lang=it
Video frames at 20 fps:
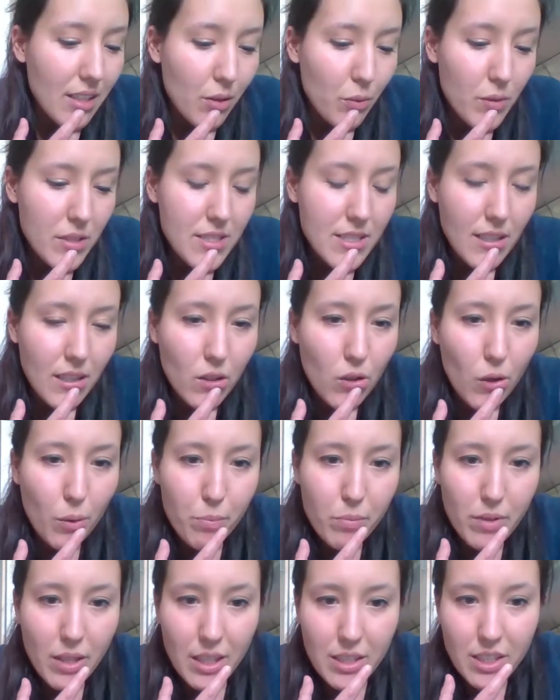E questa
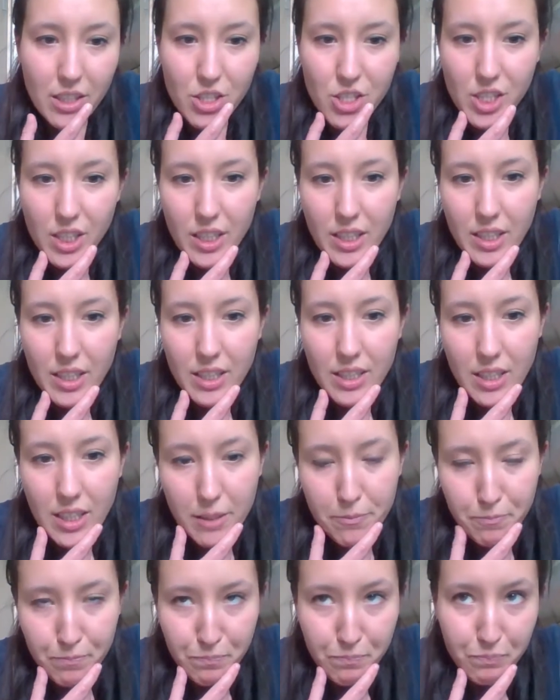coppia decide
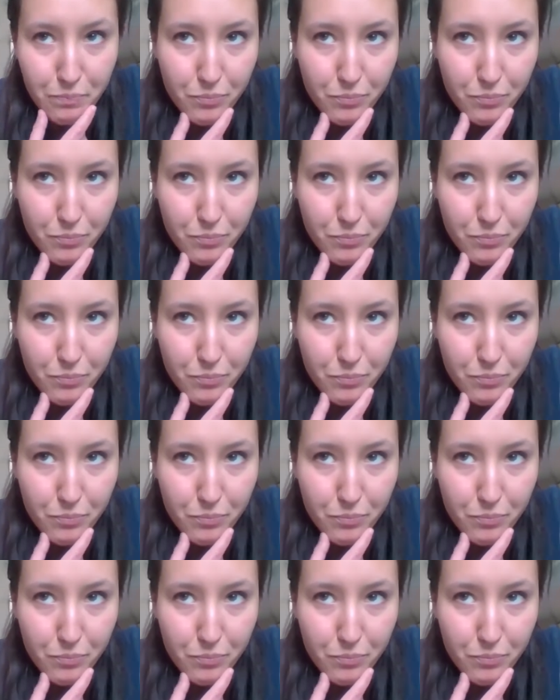di